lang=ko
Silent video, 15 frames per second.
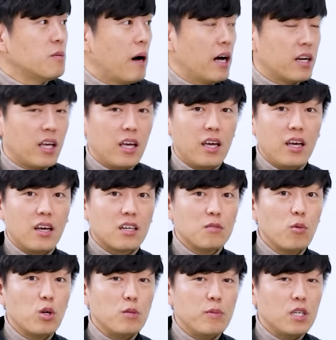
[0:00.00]
말에 그
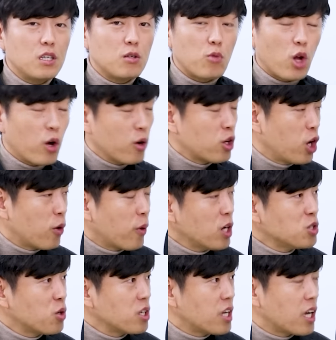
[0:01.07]
뭐 이미
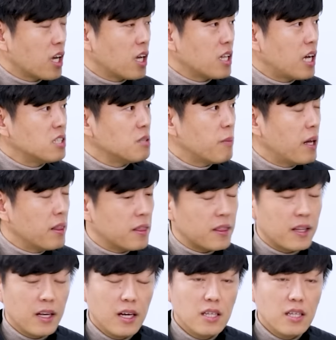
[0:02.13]
결과론적인 얘기긴 하지만